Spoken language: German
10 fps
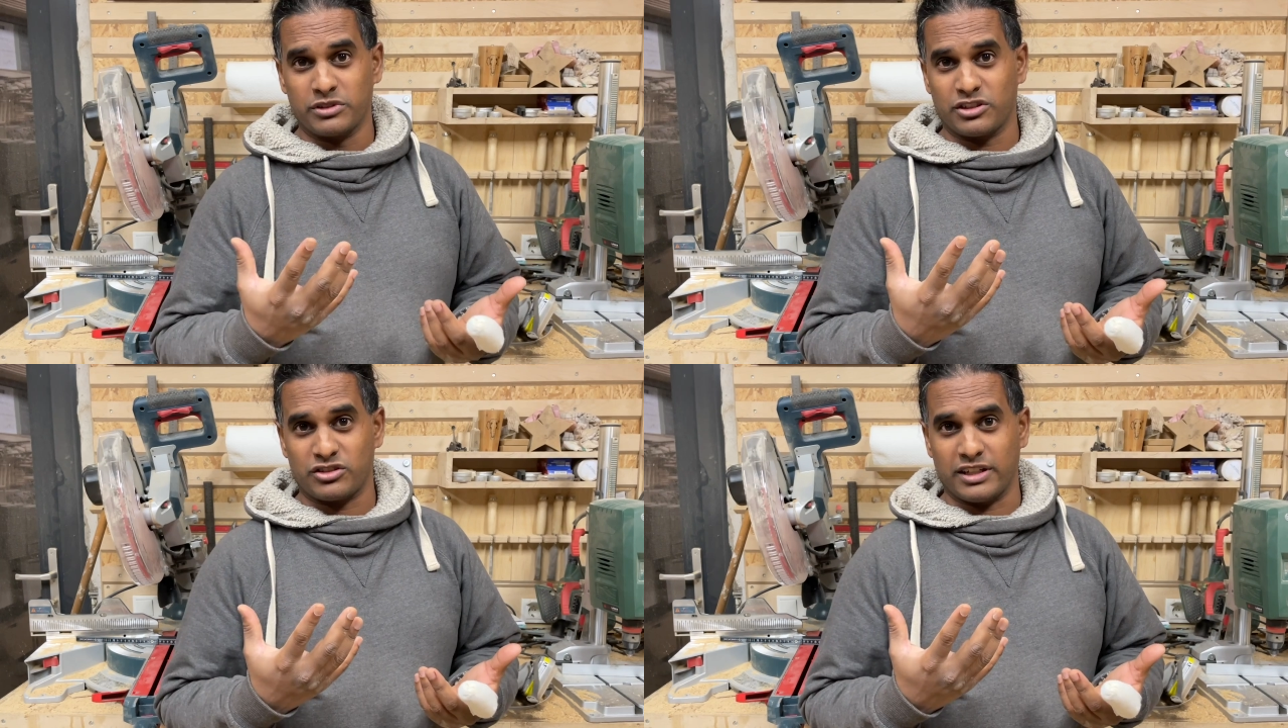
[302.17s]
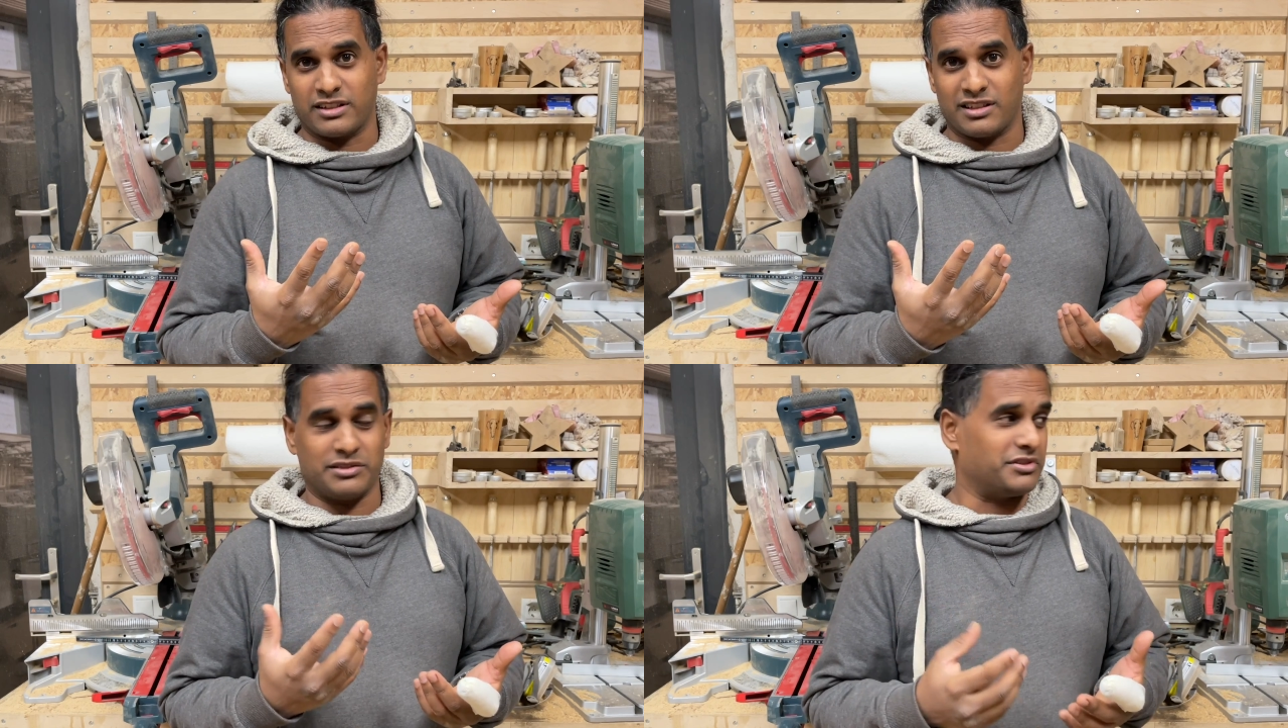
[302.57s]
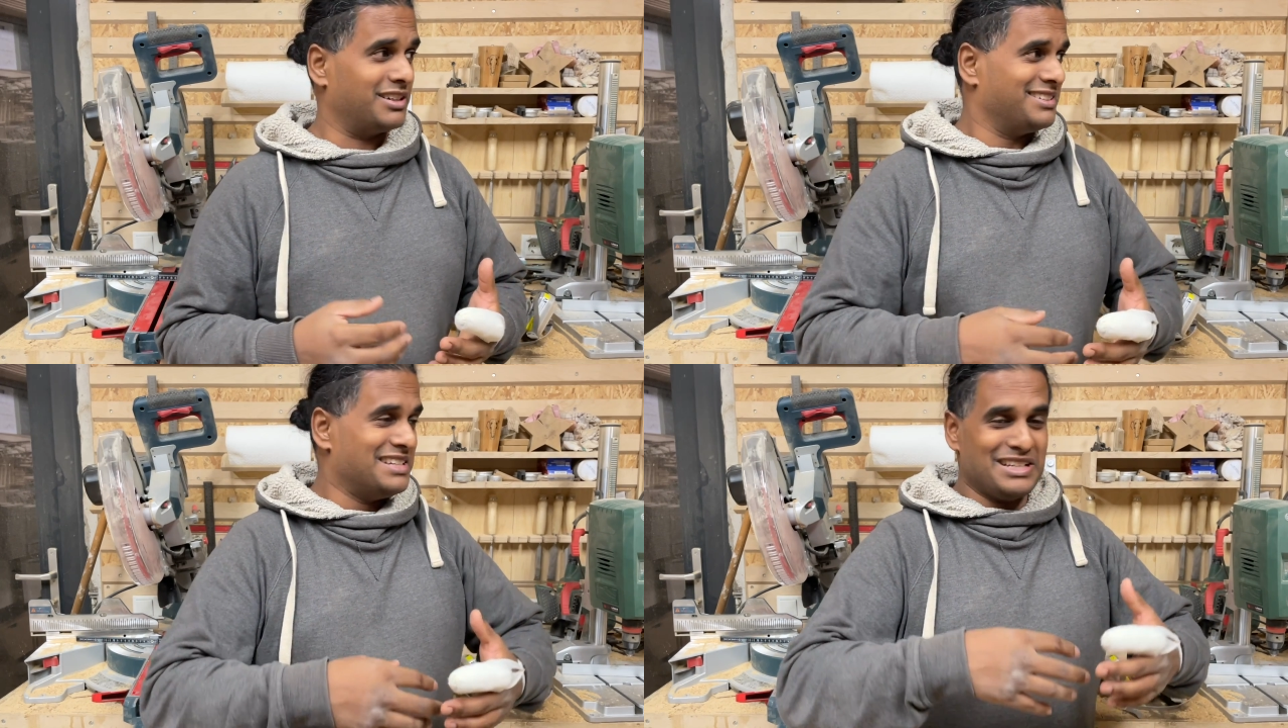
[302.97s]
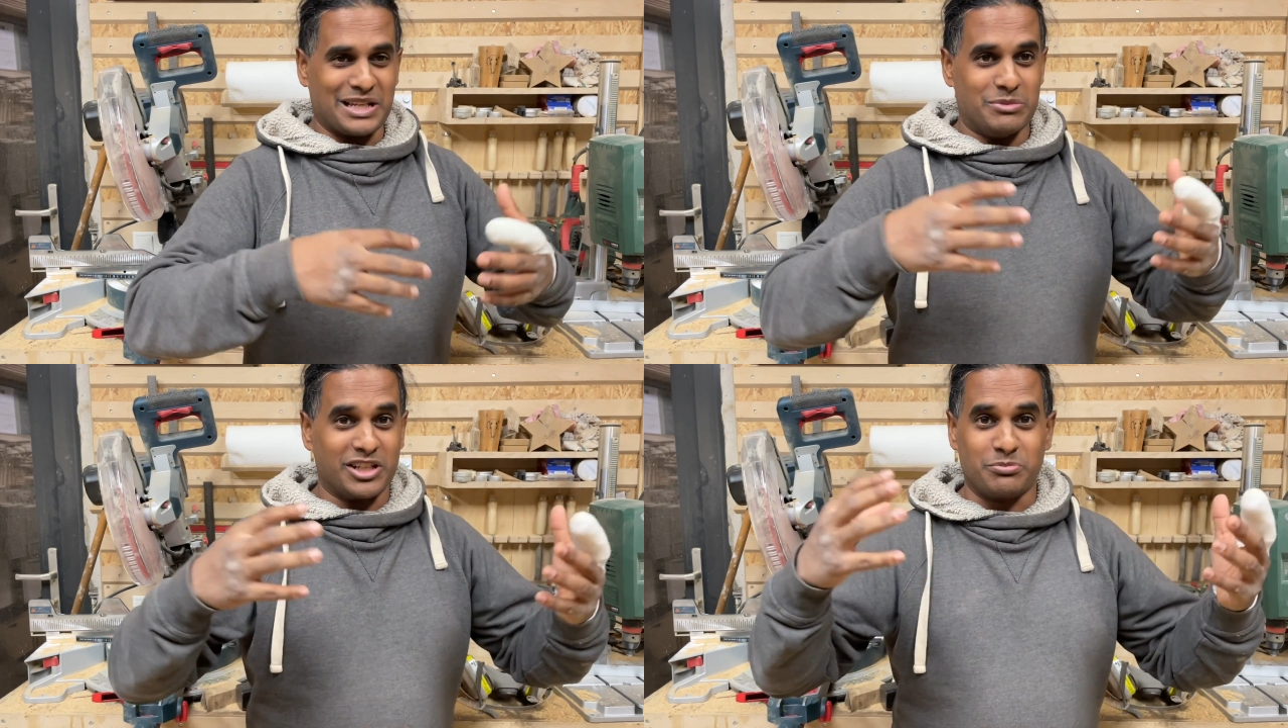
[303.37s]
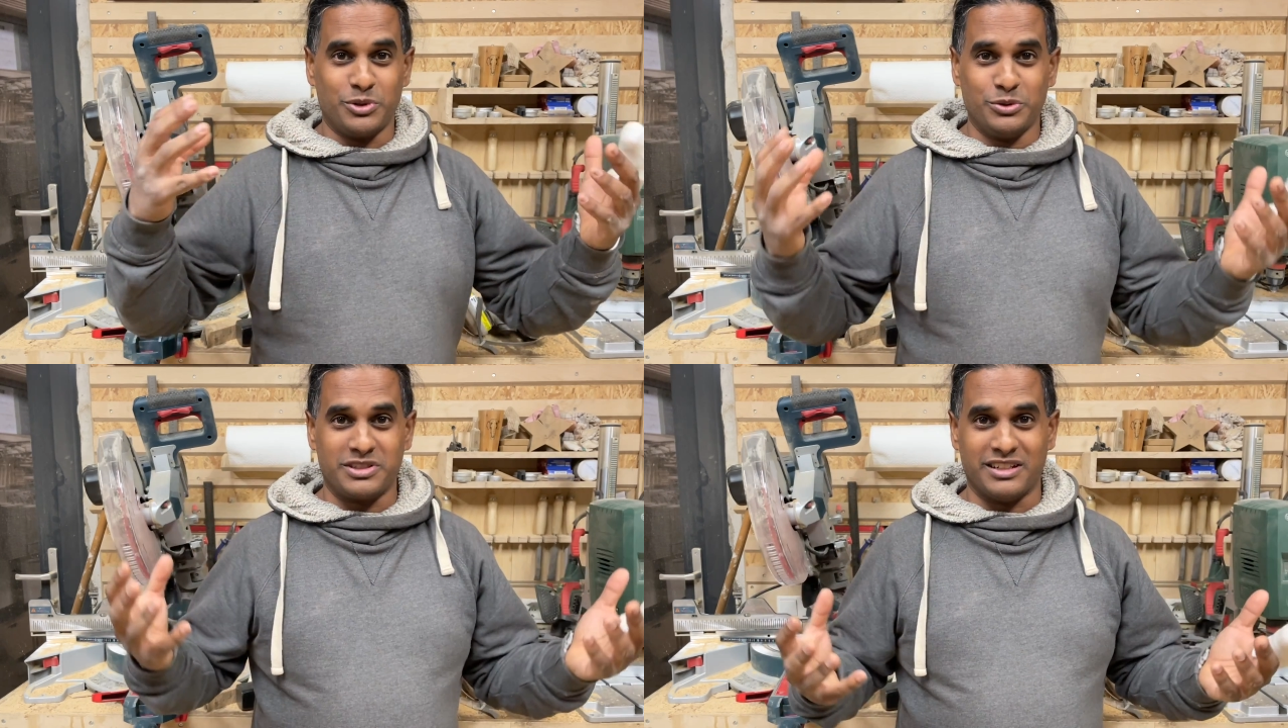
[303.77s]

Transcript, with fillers: gesteckt, einfach damit das Blut hier